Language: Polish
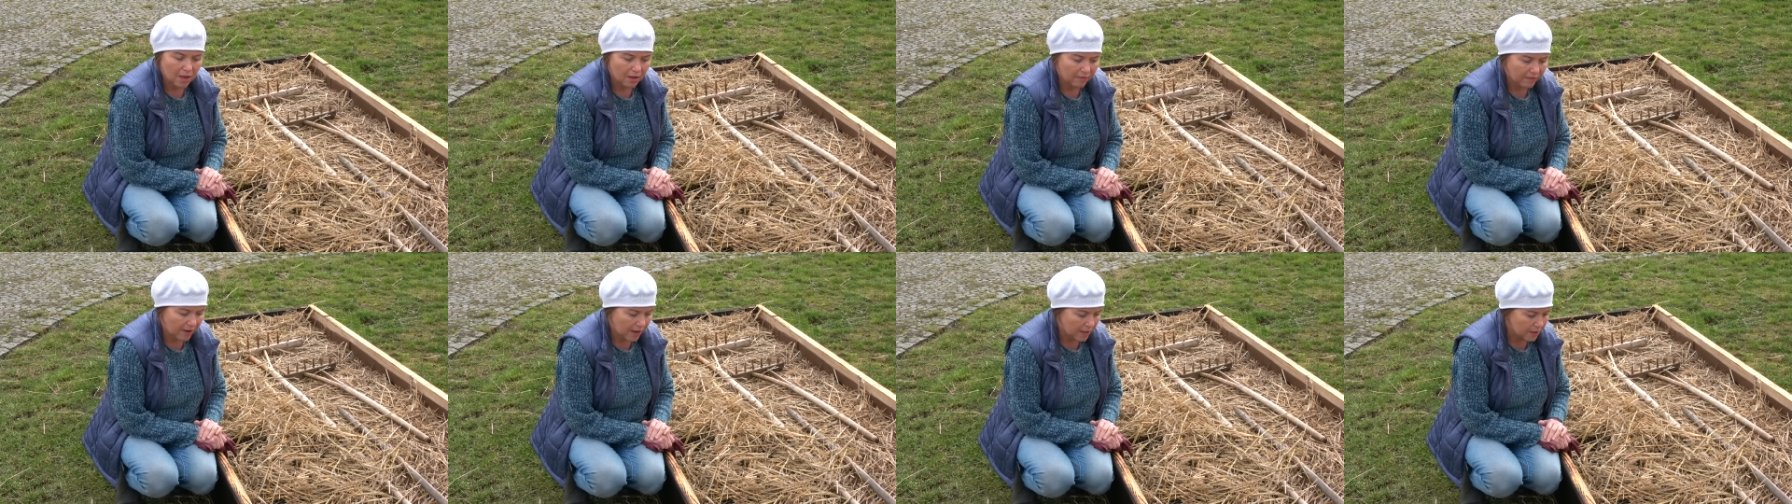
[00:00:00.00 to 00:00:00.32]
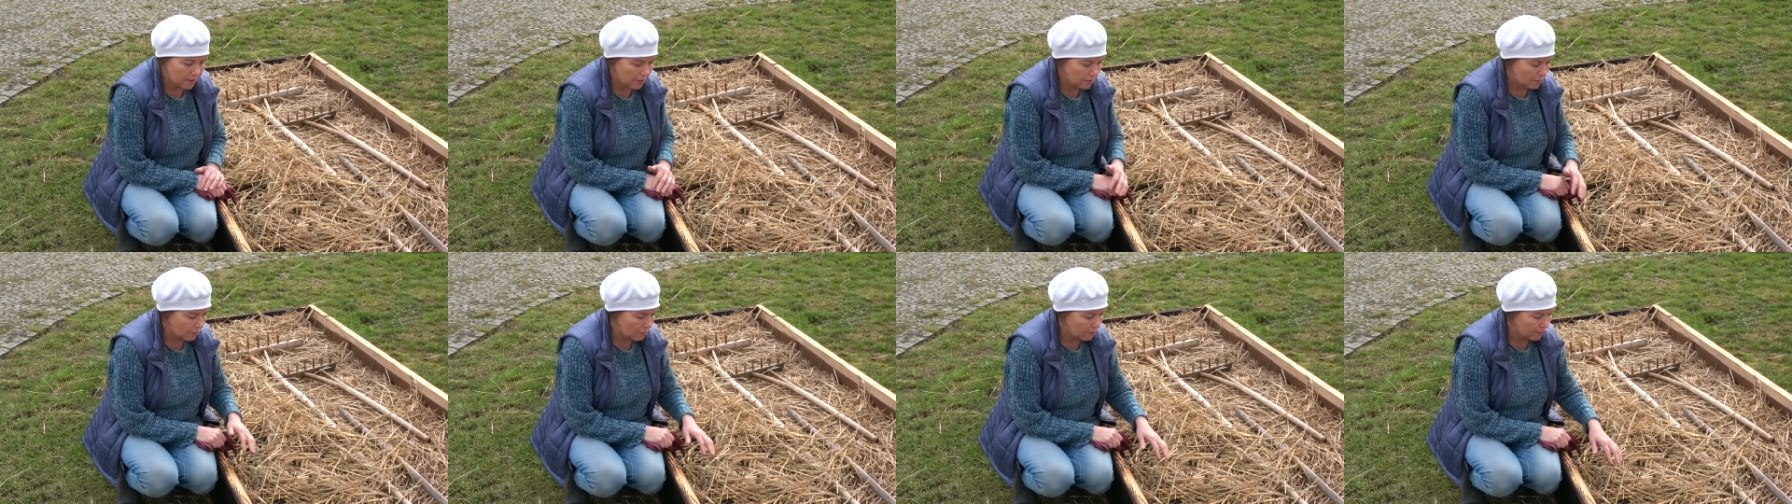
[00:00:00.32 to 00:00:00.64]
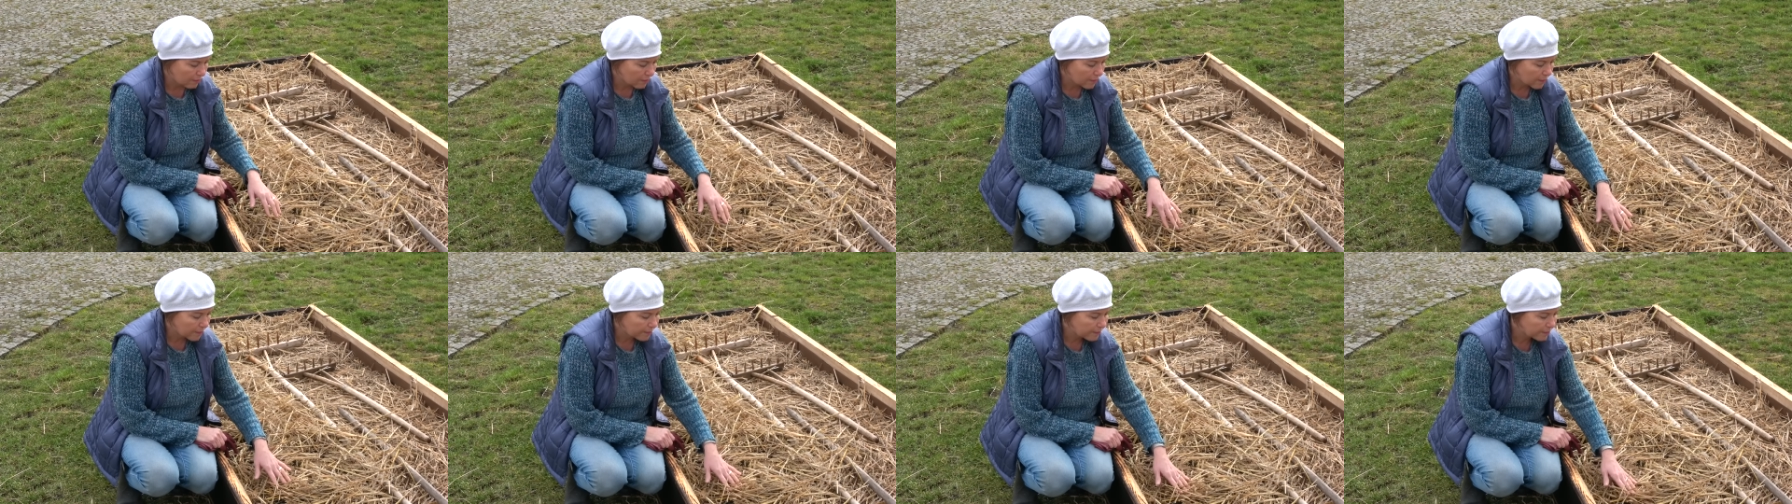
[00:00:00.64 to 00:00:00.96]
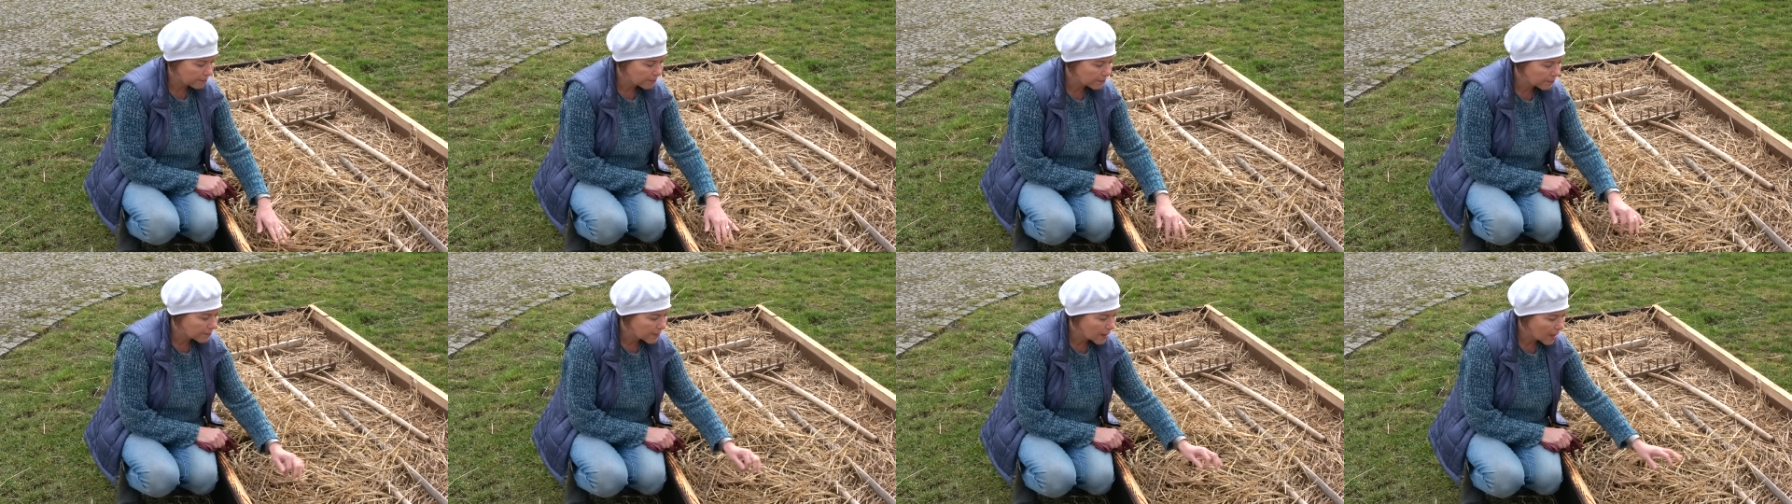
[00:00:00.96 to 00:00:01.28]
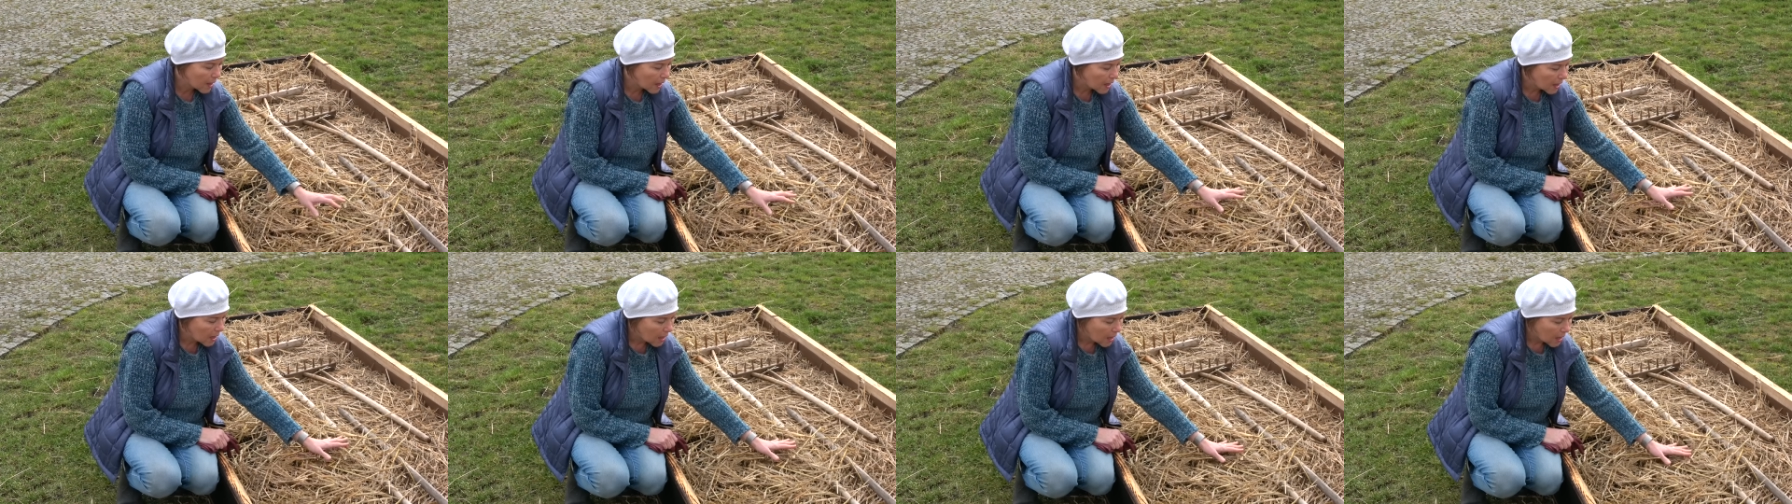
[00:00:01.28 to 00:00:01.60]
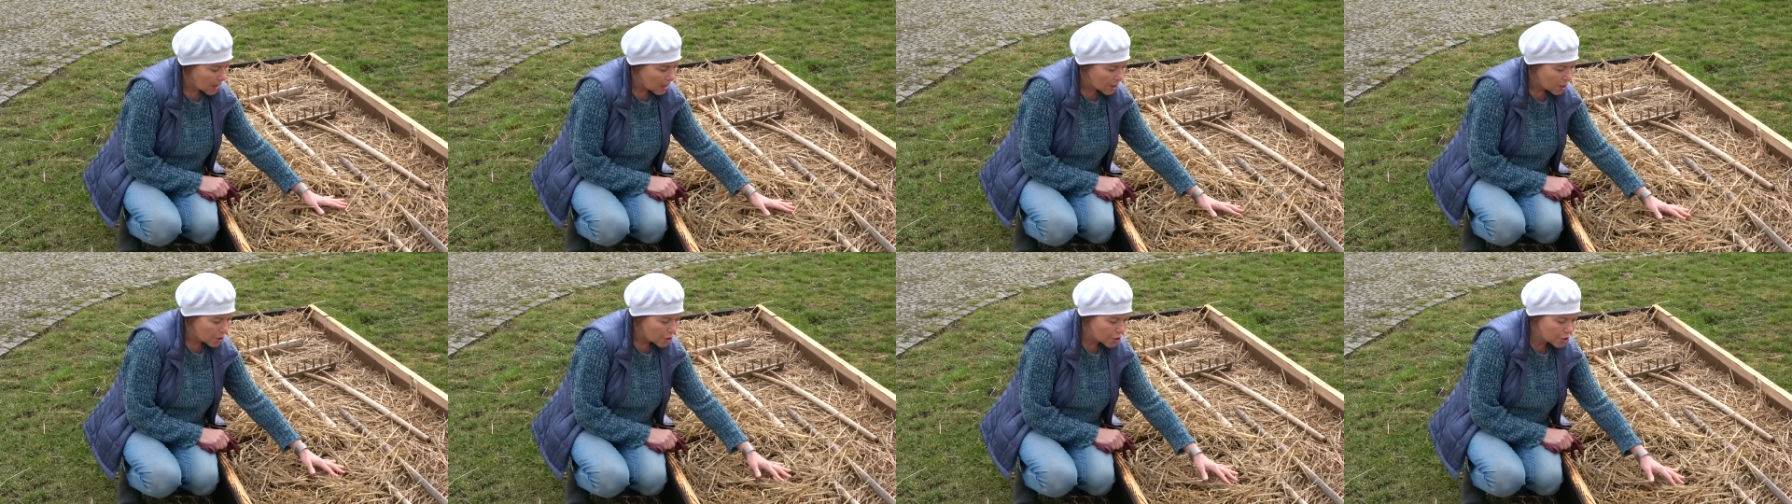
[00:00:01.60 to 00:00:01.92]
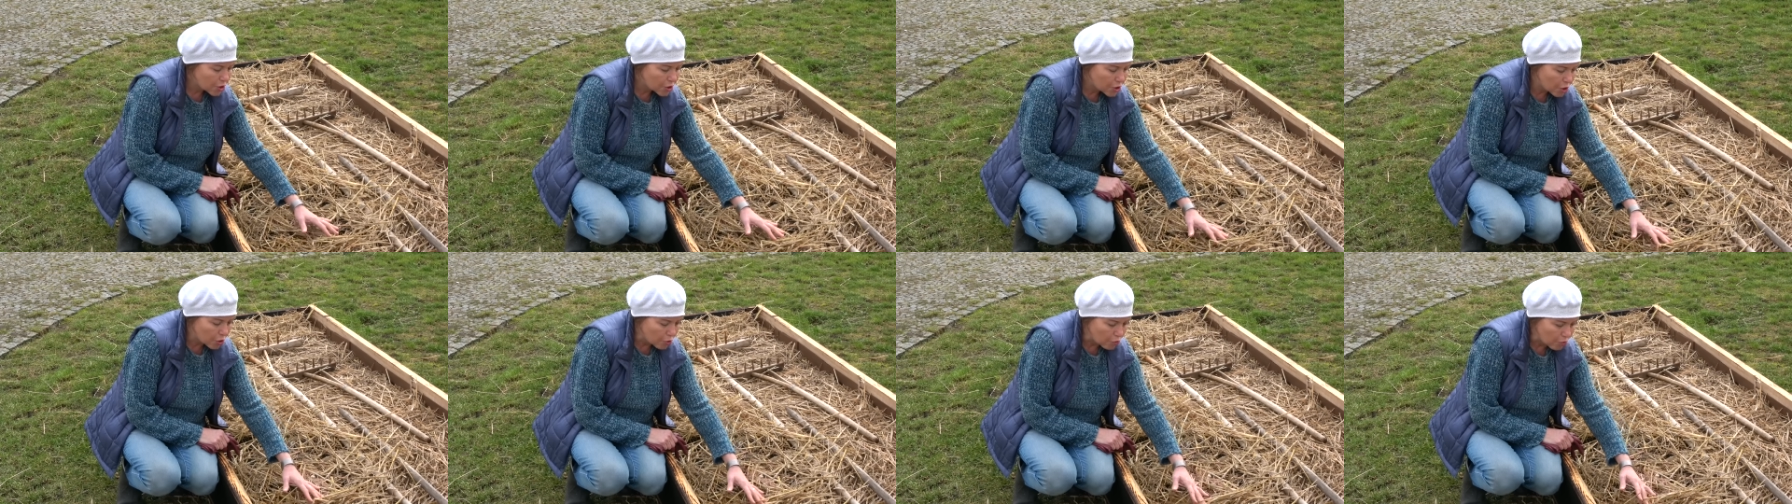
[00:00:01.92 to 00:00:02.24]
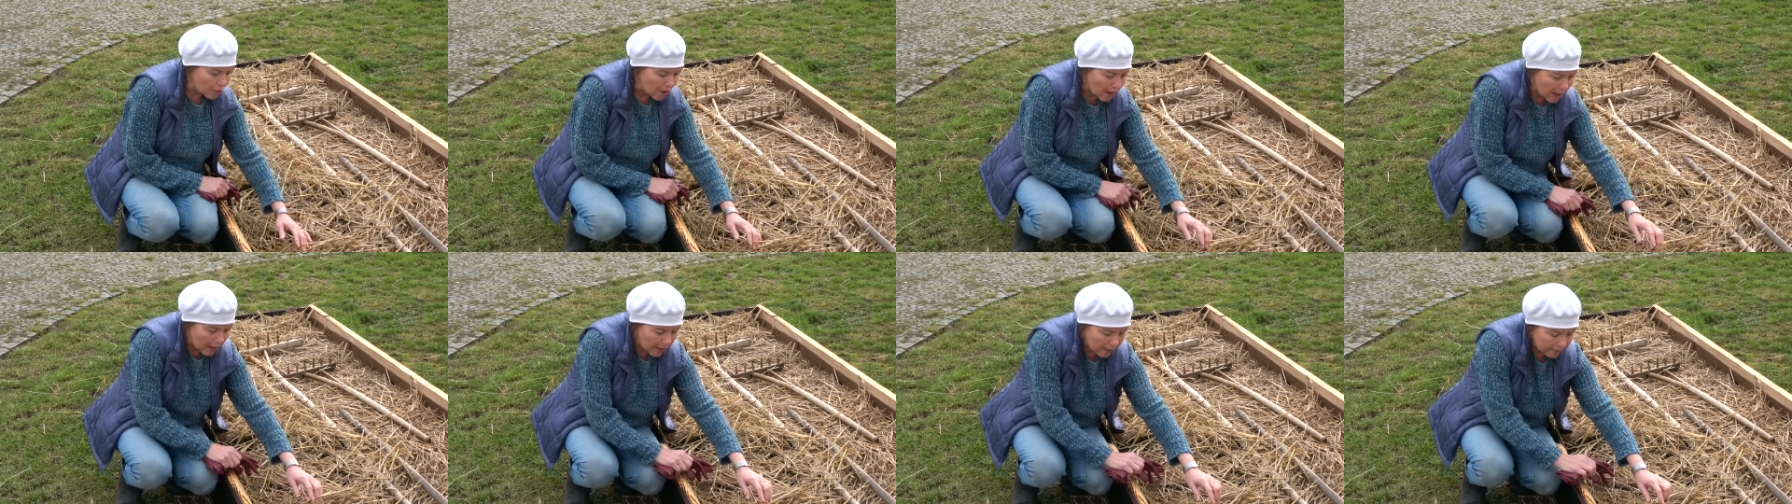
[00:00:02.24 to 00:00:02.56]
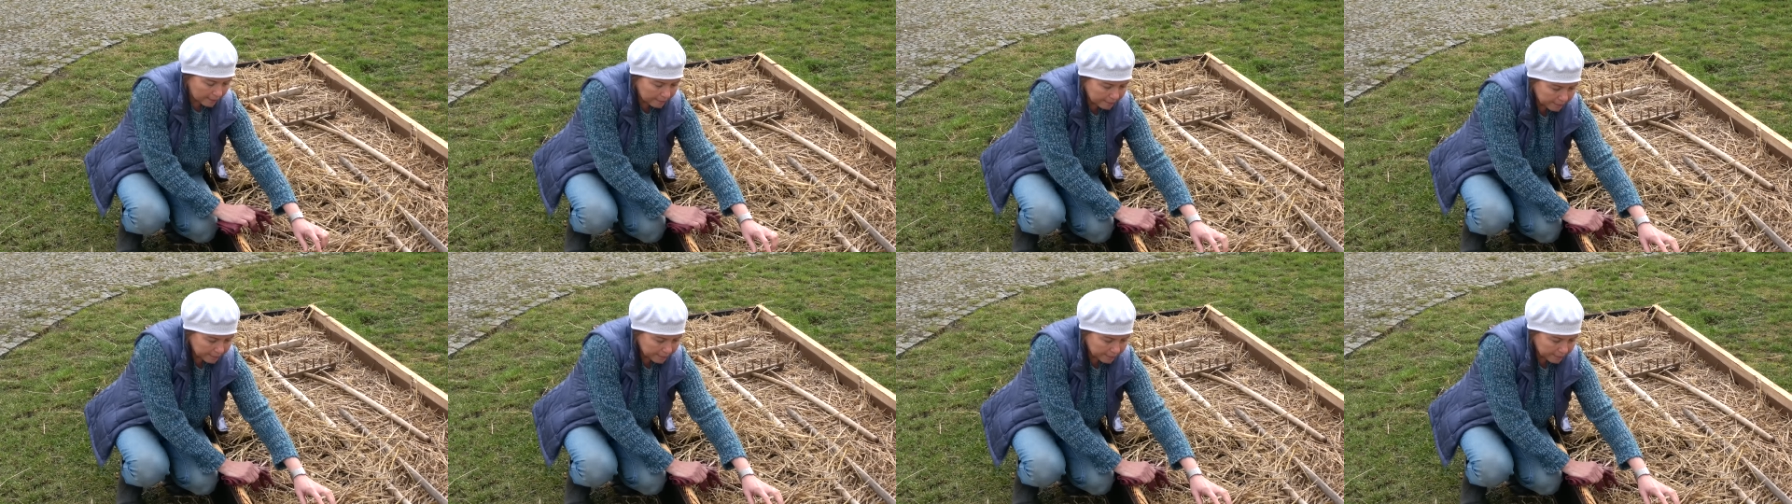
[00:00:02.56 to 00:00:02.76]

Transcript: chwastów. Ściółka.